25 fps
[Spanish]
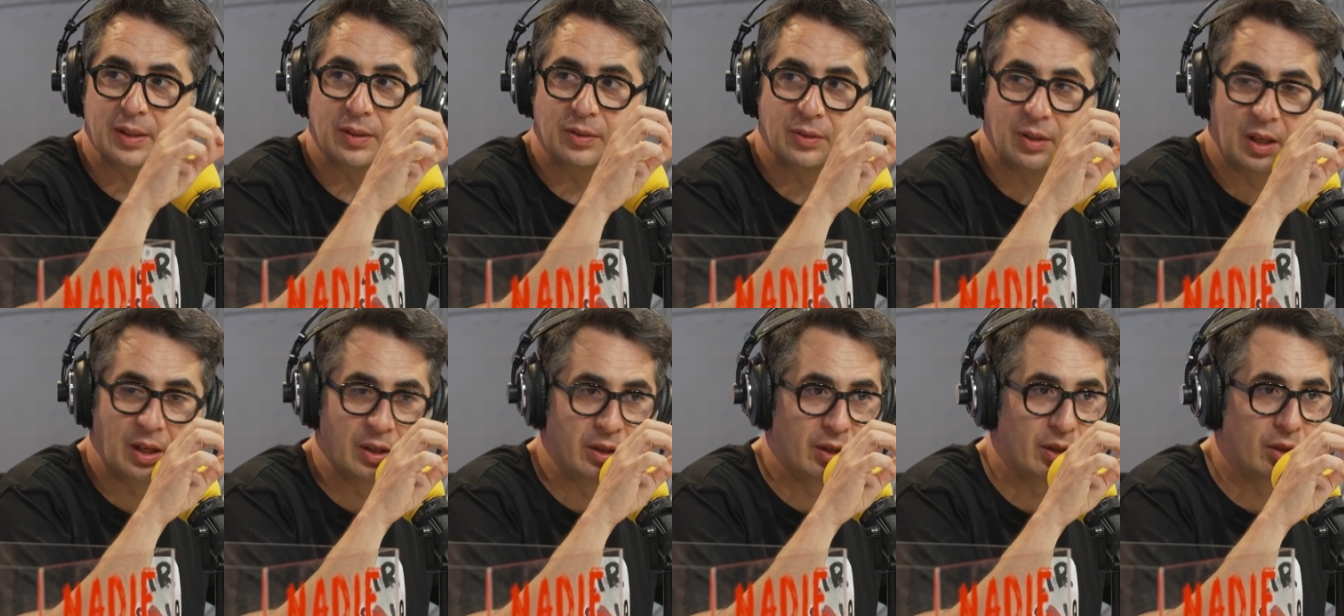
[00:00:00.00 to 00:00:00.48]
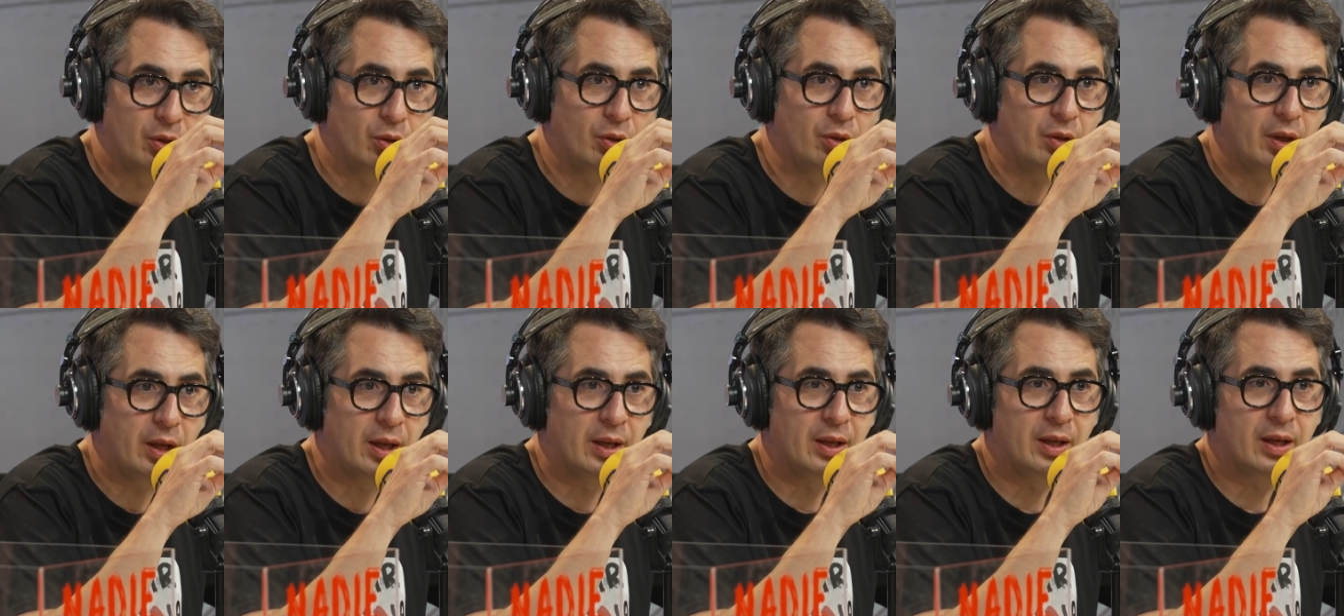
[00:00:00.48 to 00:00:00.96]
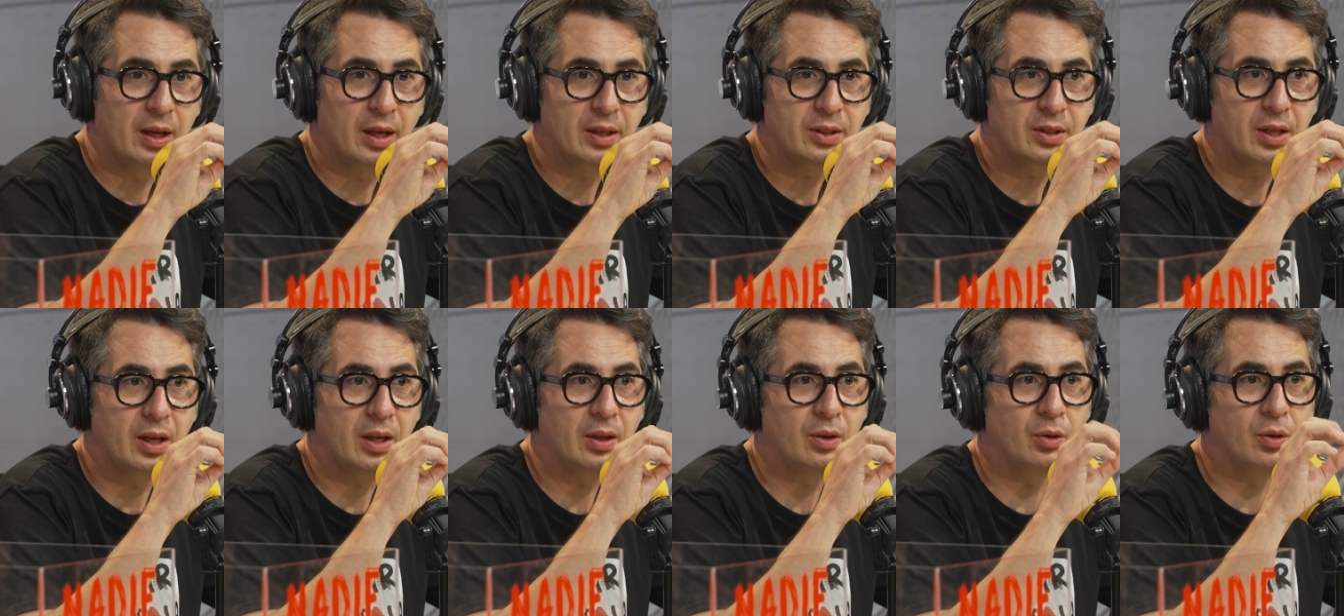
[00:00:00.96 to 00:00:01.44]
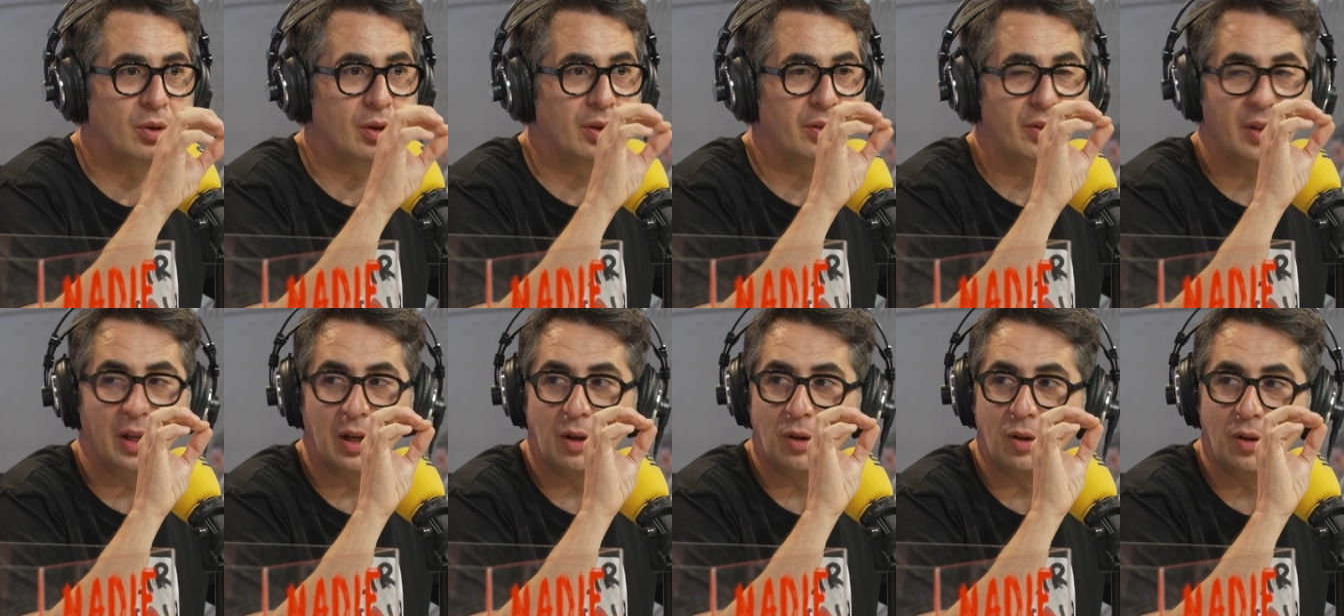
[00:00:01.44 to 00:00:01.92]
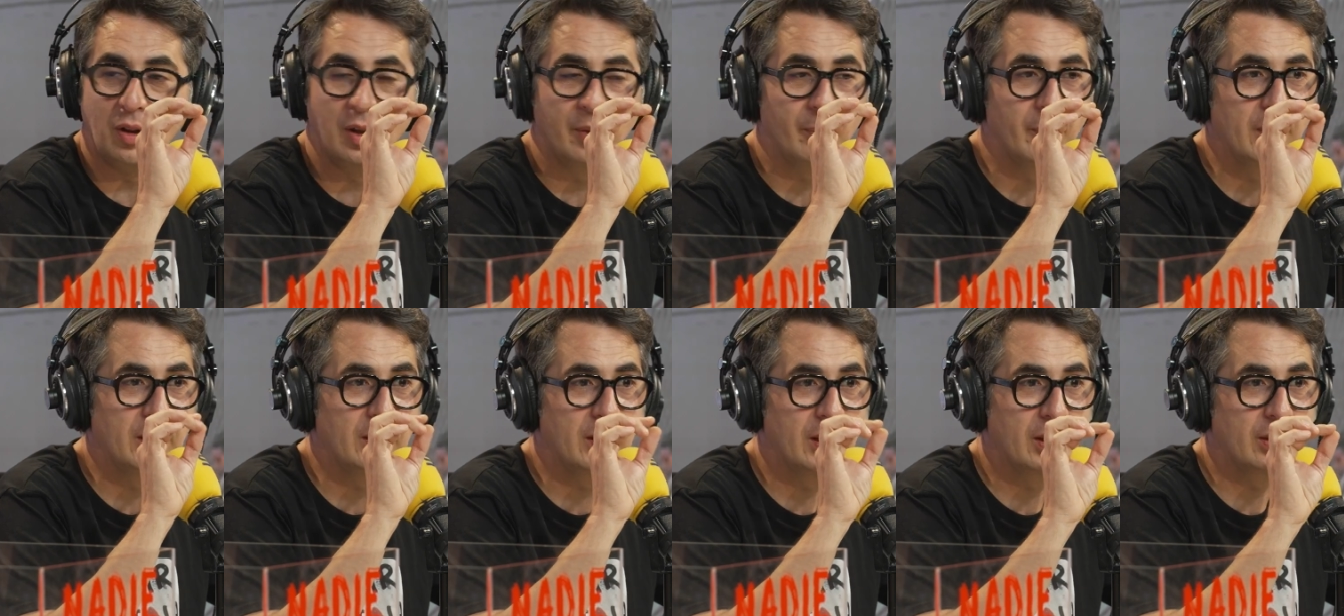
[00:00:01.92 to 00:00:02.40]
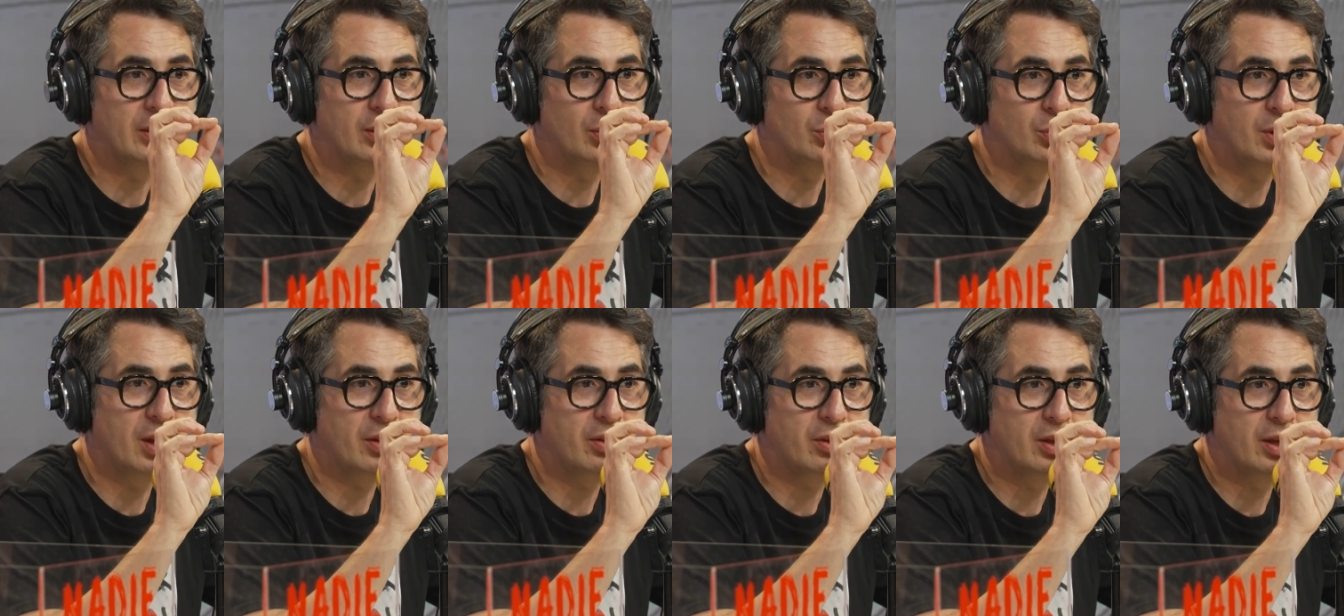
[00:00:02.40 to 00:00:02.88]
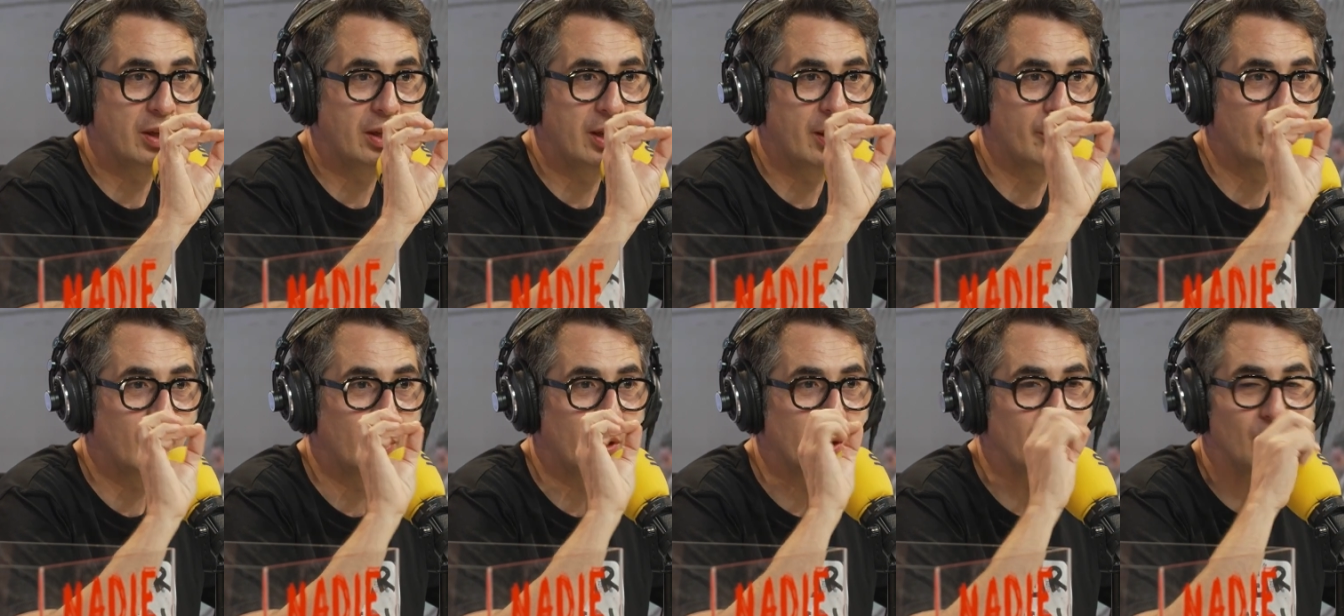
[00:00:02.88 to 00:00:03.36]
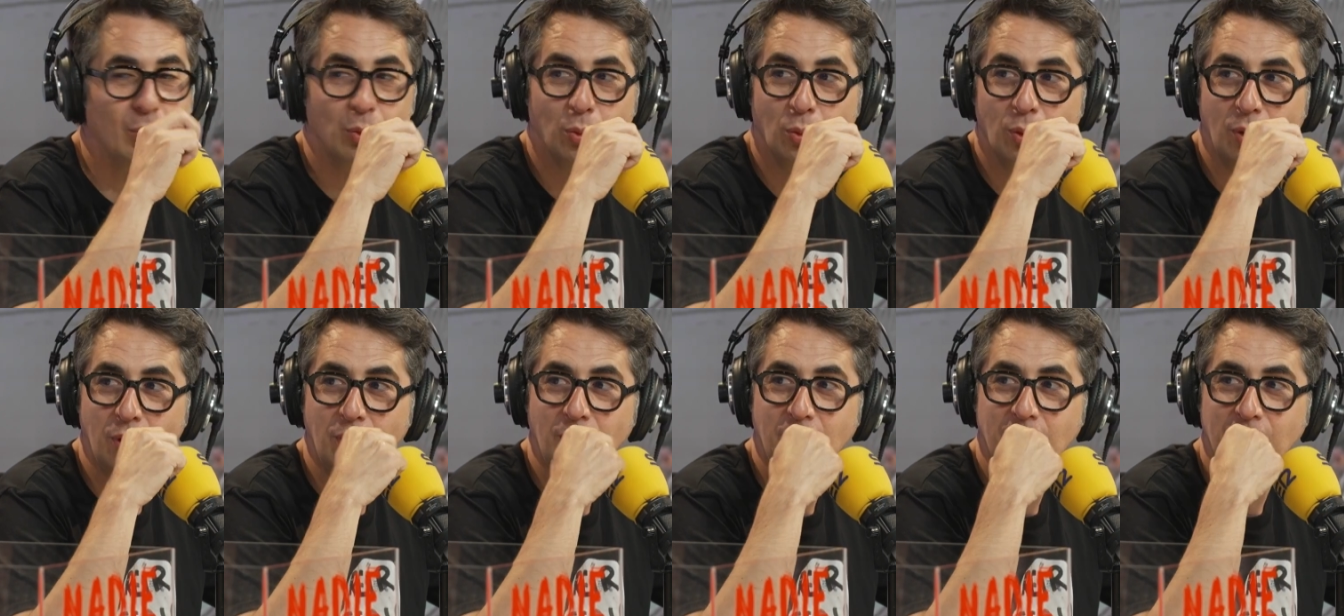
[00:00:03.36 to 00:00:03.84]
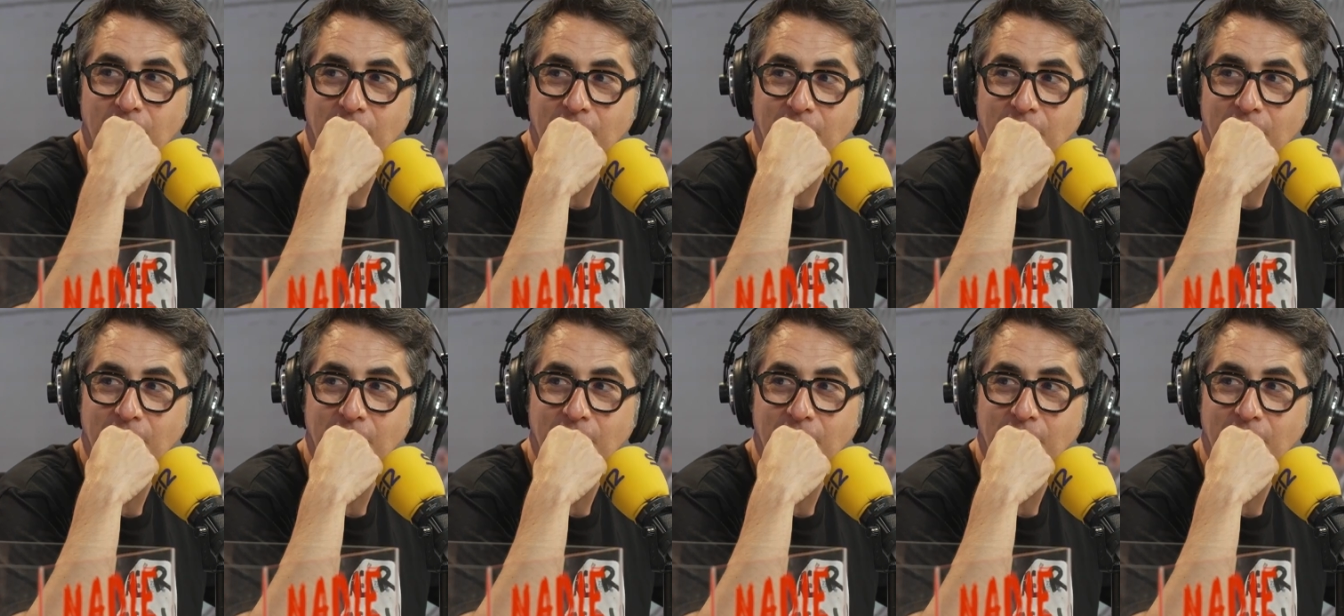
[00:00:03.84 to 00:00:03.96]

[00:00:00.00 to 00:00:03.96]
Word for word: estreñido, en casa no, no, hacías lo de meterte una cerilla por el culo.